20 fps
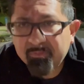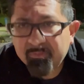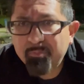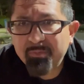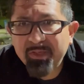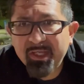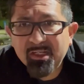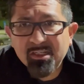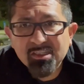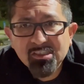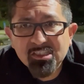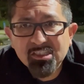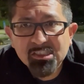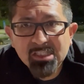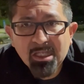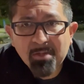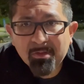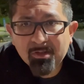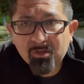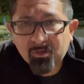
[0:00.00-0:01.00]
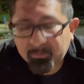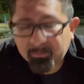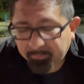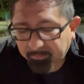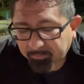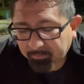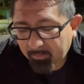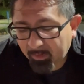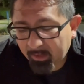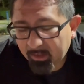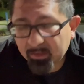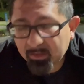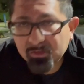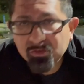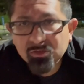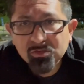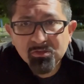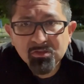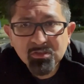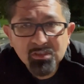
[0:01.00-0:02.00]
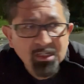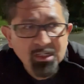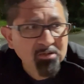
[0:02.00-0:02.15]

Viernes y sábado son de